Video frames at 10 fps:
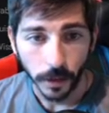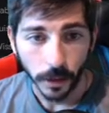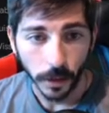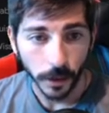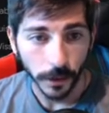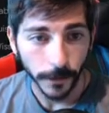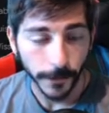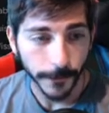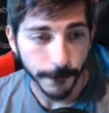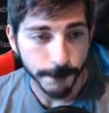
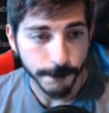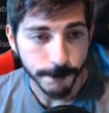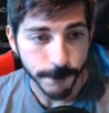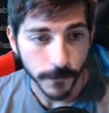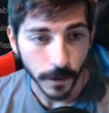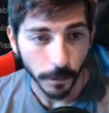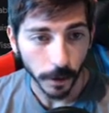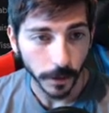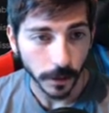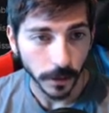Eh, a por el
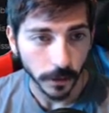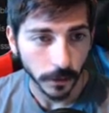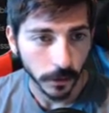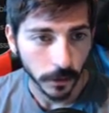partido.